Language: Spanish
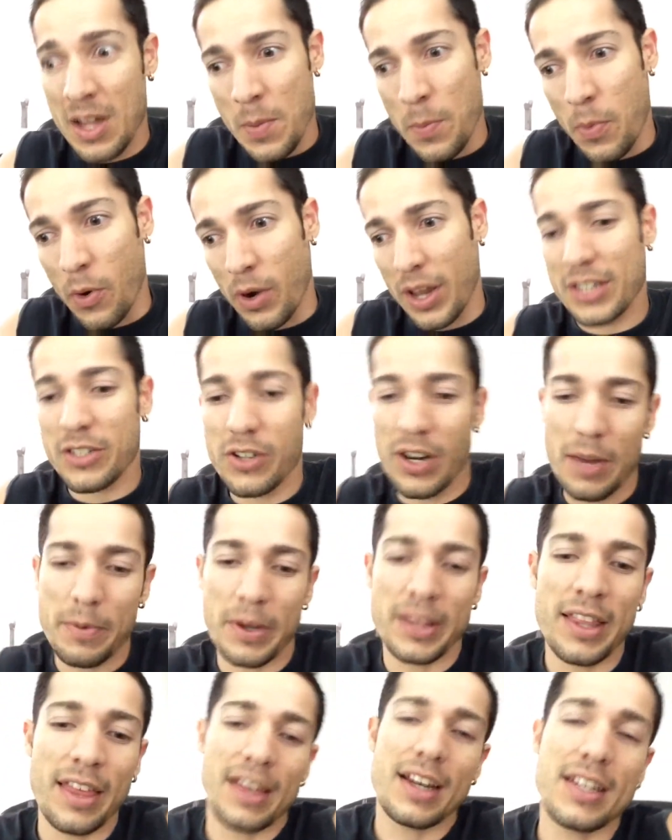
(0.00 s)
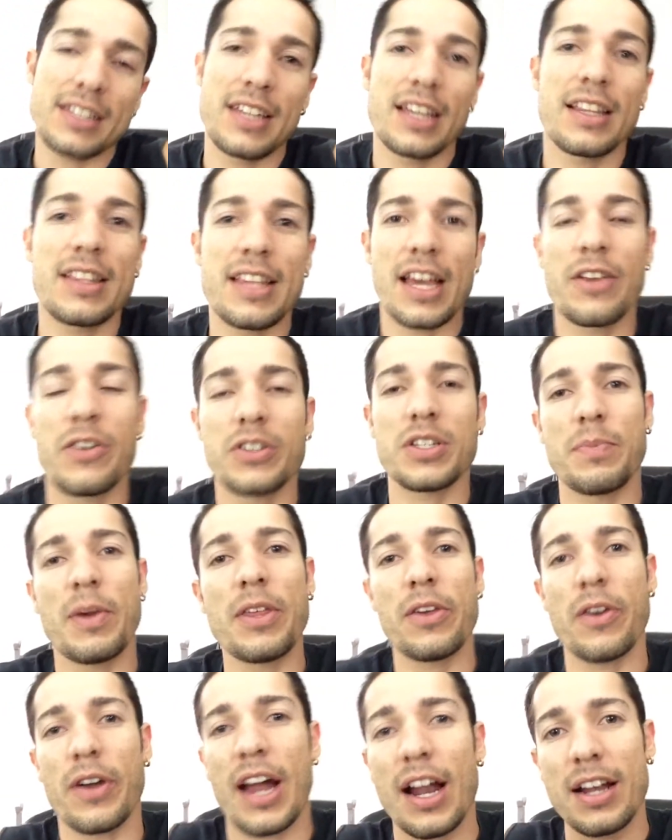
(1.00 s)
por eso le van a dar siete años y
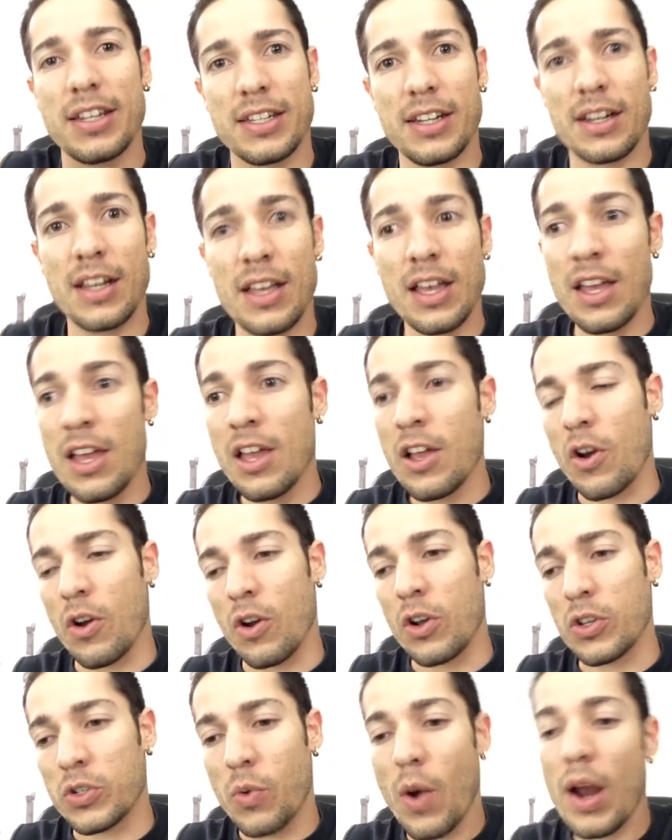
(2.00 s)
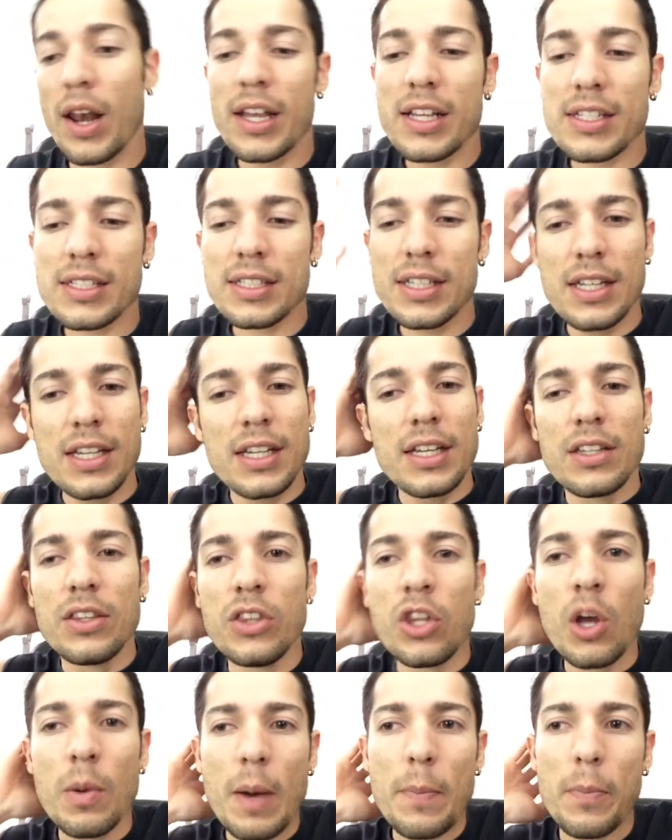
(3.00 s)
medio de cárcel, con los cuales
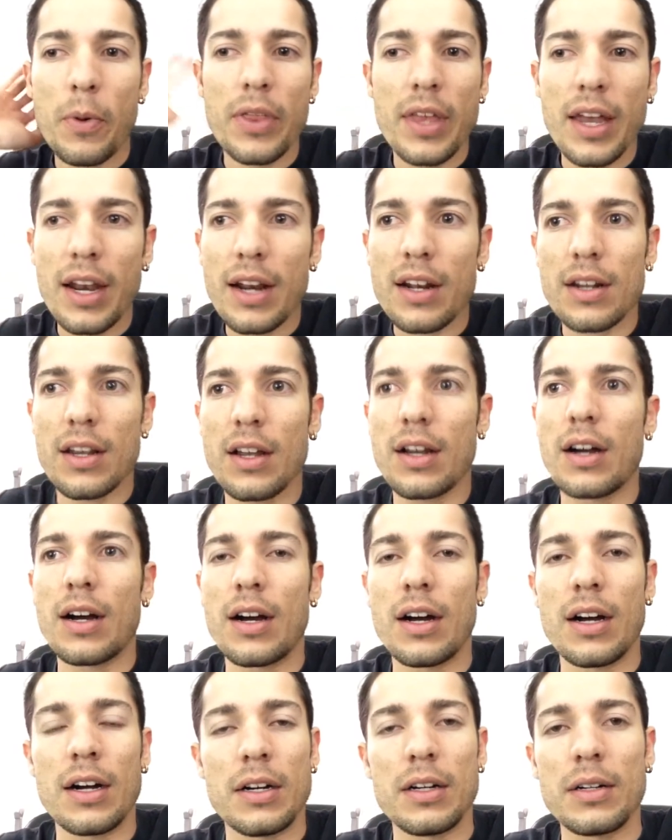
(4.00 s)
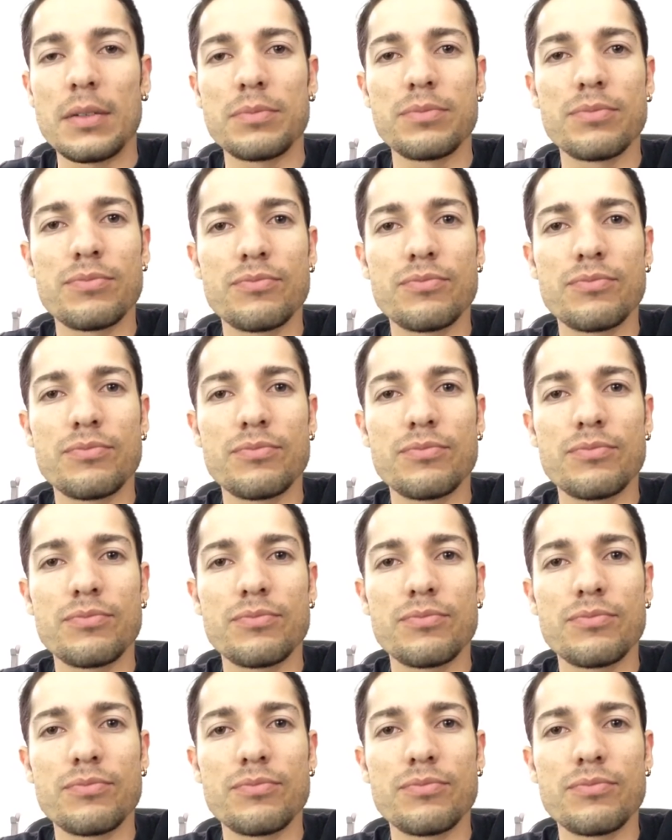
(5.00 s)
no va a poder, ah,